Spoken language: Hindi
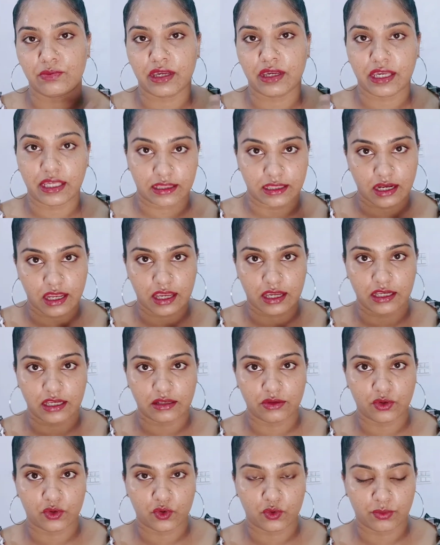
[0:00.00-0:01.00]
में कितना
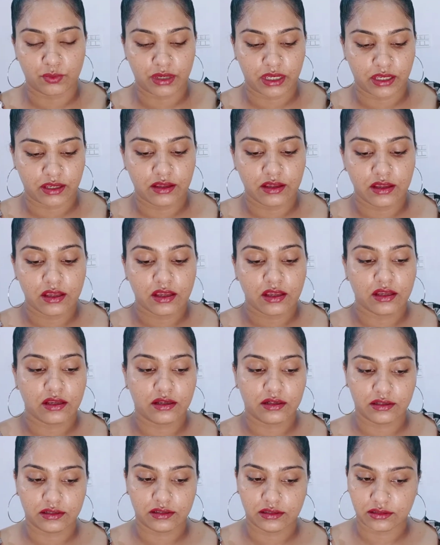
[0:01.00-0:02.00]
इन दोनों में यू
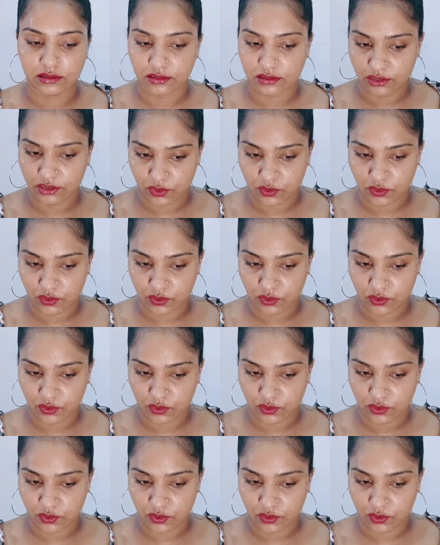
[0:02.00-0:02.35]
नो